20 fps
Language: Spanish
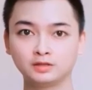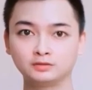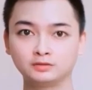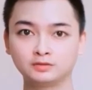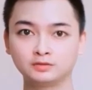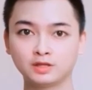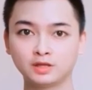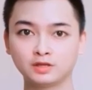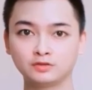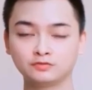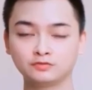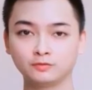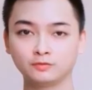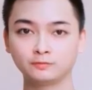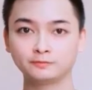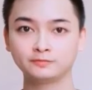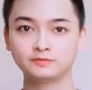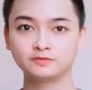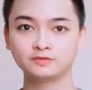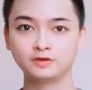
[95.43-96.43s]
y volver a
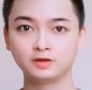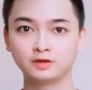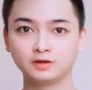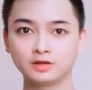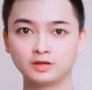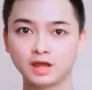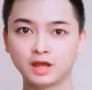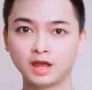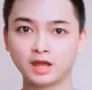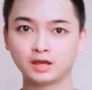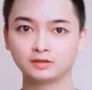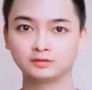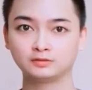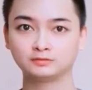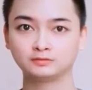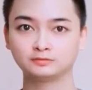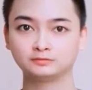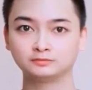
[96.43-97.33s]
creer en ella misma.